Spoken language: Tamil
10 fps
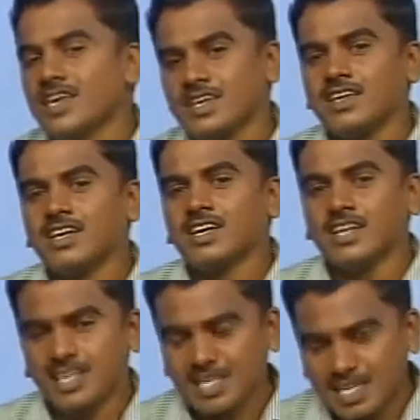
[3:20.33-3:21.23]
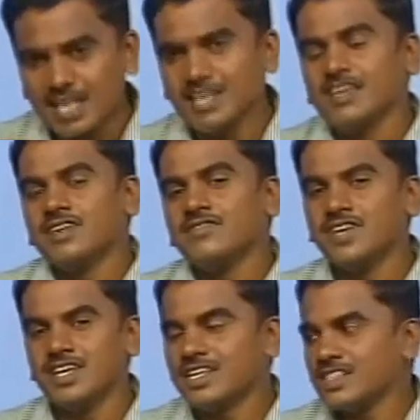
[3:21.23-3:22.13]
உலை இழி
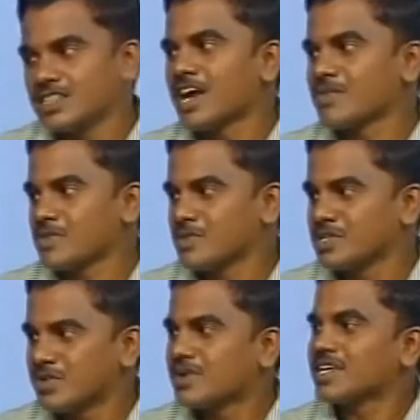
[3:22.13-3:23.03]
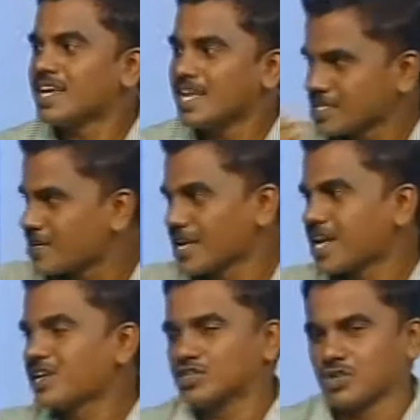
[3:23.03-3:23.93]
விளிரி தாரம் அப்படின்னு சொல்லிட்டு
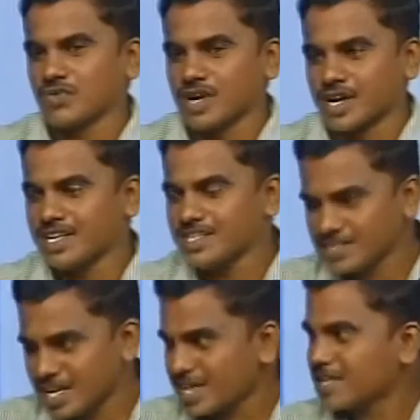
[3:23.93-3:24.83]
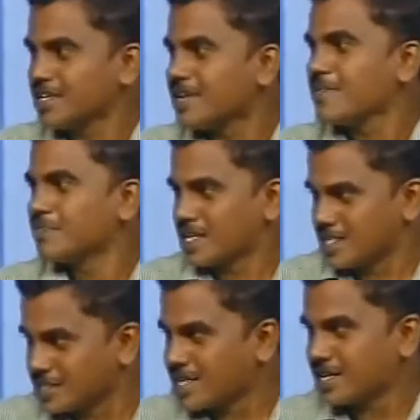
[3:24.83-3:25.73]
இசை வகைகள் சொல்லுவாங்க இசைக்கு
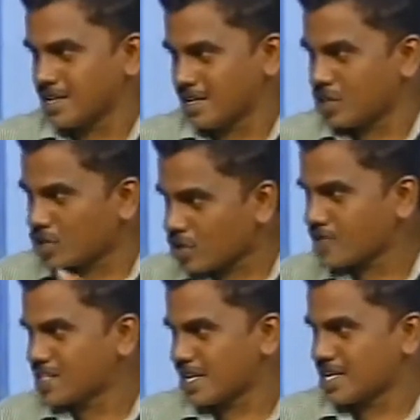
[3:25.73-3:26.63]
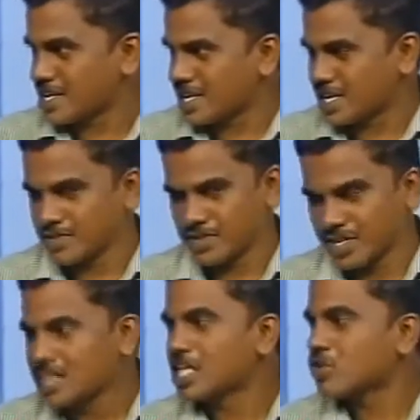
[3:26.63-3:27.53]
இசைக்கு இந்த குறவஞ்சி
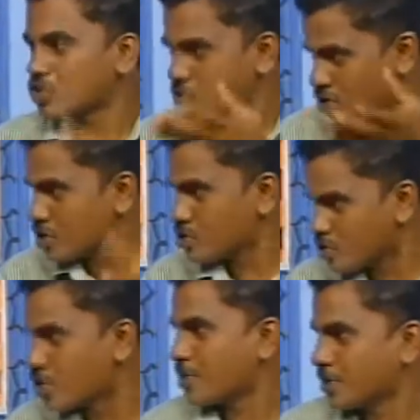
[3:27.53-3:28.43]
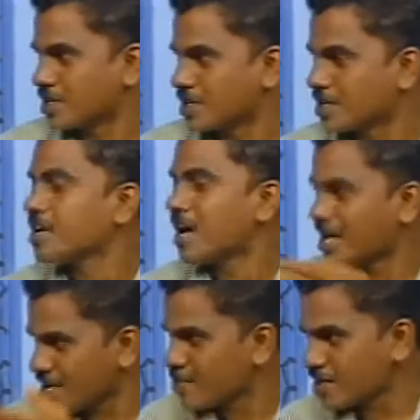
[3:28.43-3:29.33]
இலக்கியங்களில் வந்து எந்த அளவுக்கு முக்கியத்துவம்
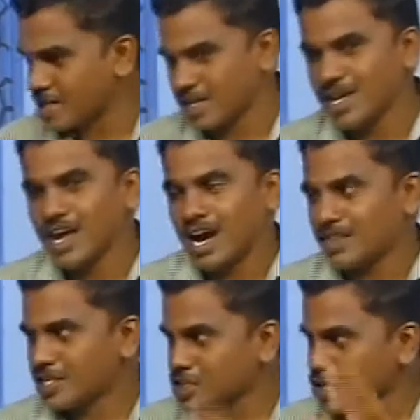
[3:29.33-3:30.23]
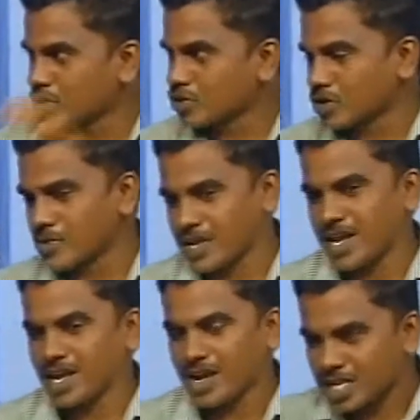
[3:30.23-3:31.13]
கொடுக்கப்பட்டிருக்கு அதே மாதிரி அந்த இசையோடு
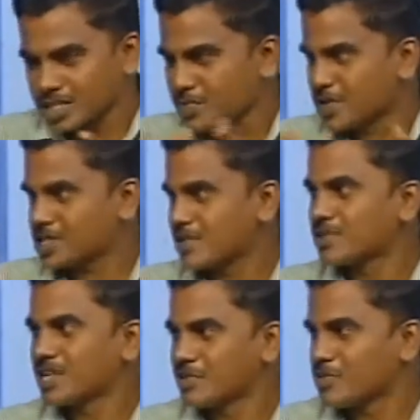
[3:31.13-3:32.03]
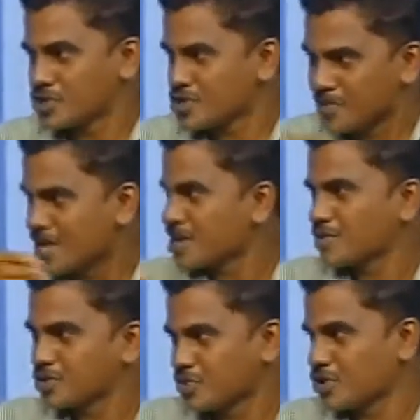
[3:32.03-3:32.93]
தொடர்புடைய ஏன்னா காட்சிப்படுத்தல் வந்து ரொம்ப
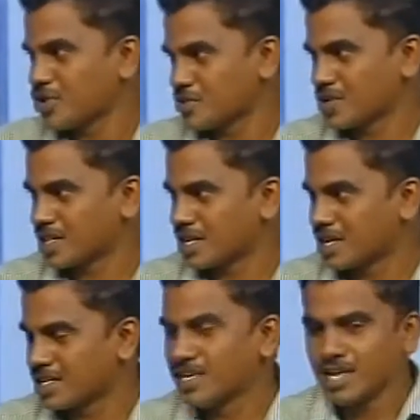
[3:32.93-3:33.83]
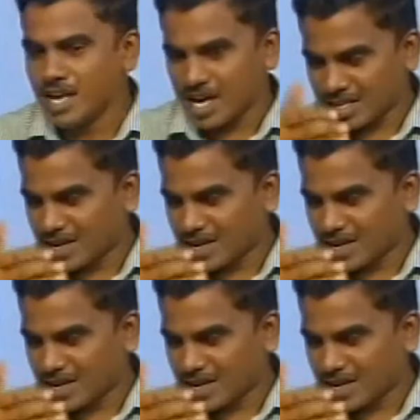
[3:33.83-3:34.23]
முக்கியம் படிக்கும்போது புரியணும் அப்படிங்கிறதுக்காண்டி